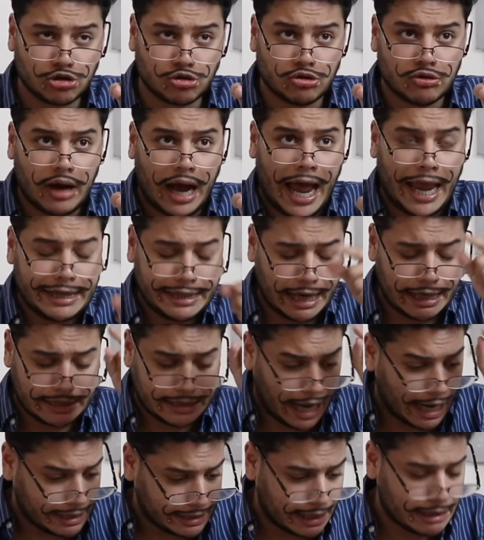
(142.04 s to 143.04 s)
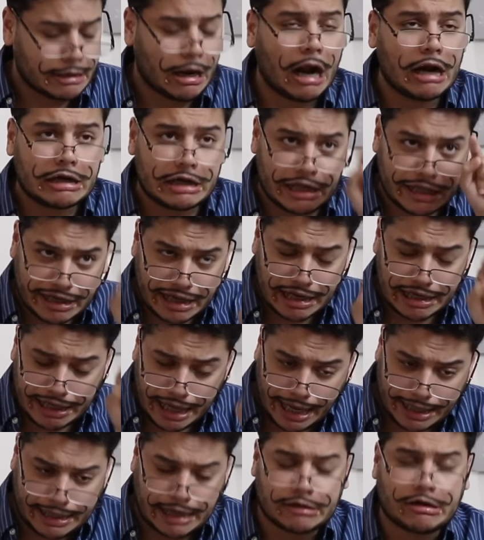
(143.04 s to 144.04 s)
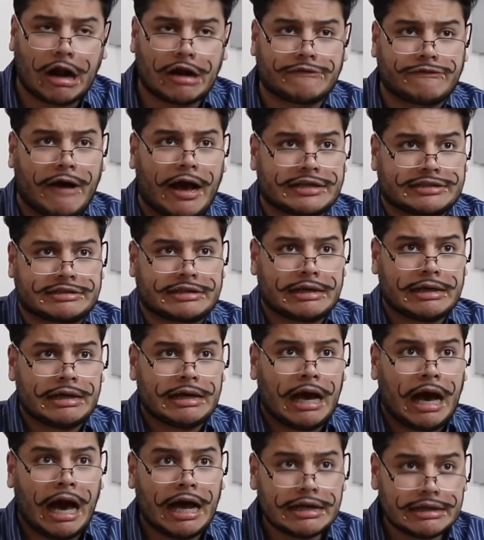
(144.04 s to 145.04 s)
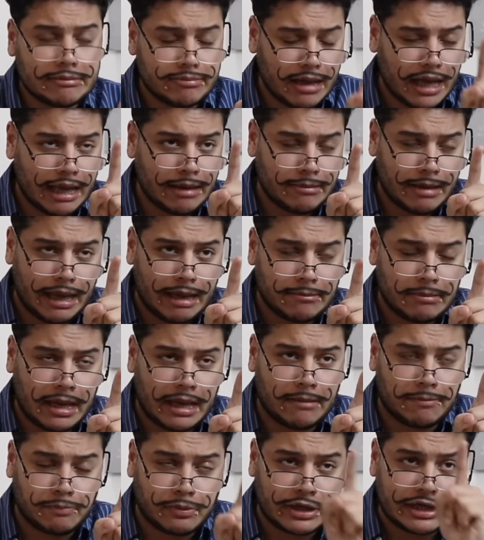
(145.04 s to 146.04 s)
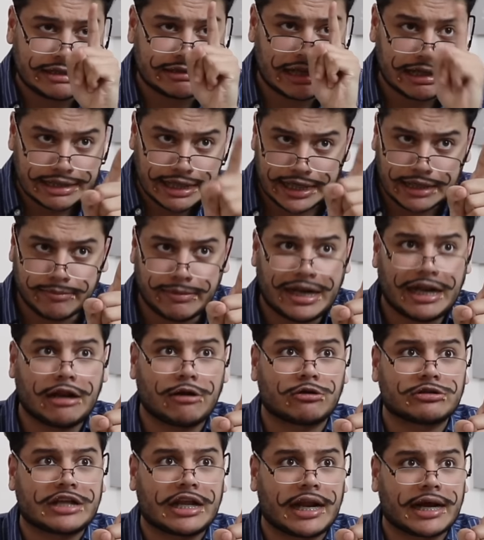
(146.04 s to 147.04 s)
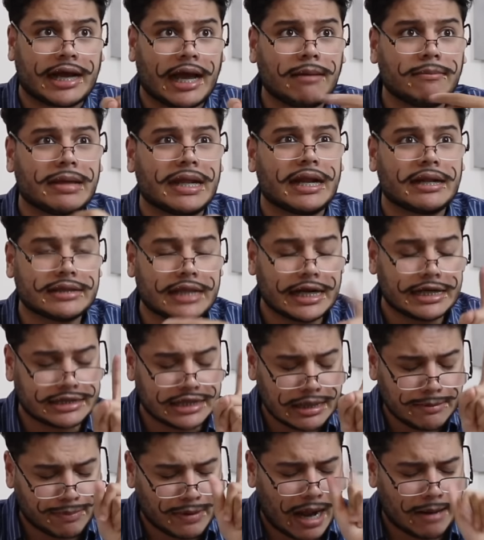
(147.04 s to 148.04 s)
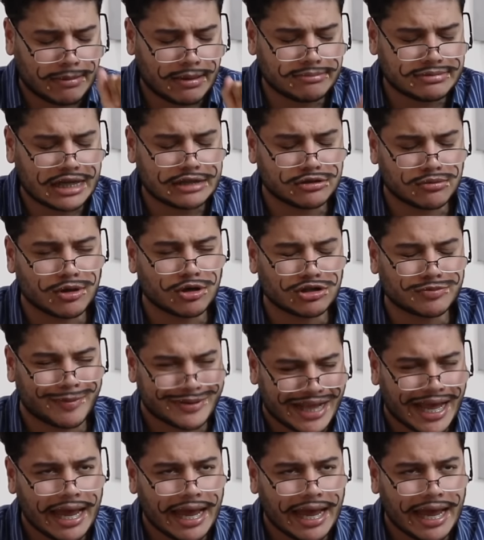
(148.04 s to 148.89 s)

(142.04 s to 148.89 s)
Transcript: हूँ आई कैन आई कैन नॉट लीगली आई कैन नॉट फास्ट हर मैं मैं मैं पूरी जिंदगी मैंने रोजा रखा है मेरे अंदर इतनी प्रॉब्लम्स है तुम्हें कुछ पता